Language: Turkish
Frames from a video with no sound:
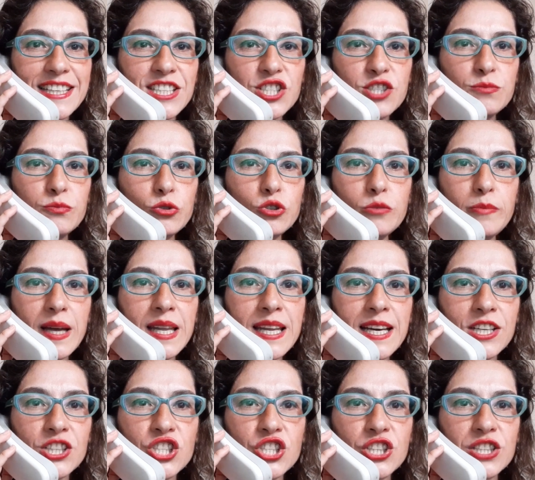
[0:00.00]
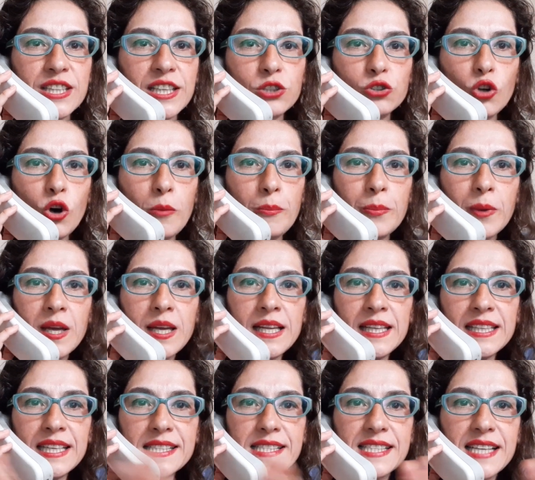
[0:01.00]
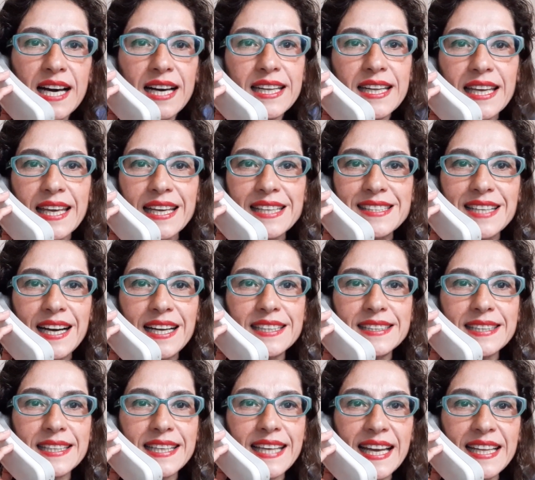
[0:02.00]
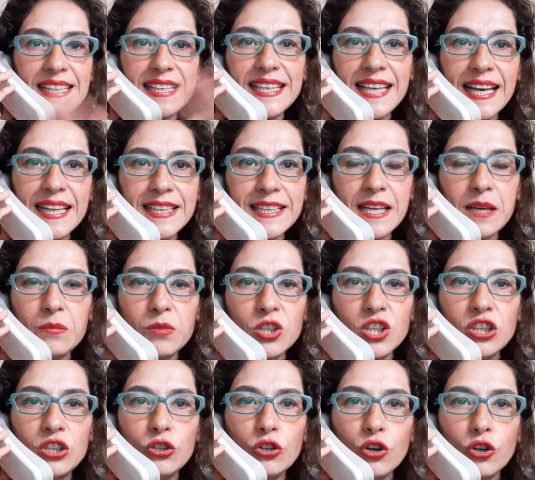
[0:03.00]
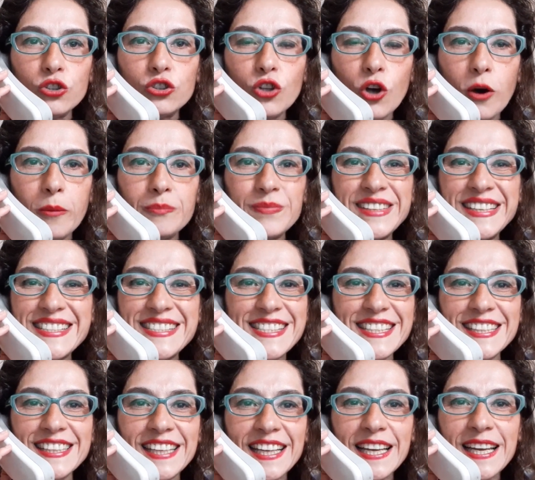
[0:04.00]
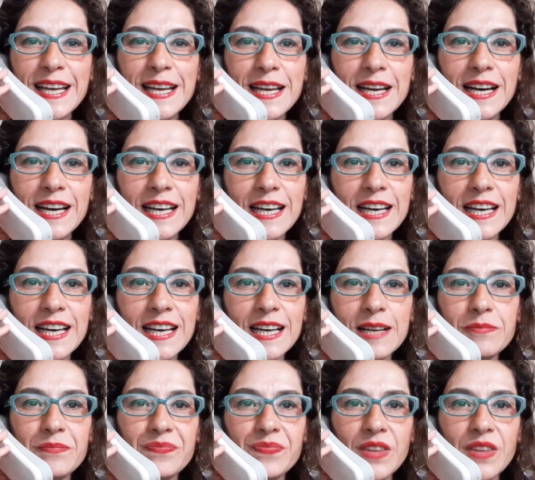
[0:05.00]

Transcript: Şimdi bunu bana açıkla. Top nasıl hareket halinde? Kendi kendine mi gidiyor top? Nasıl... E,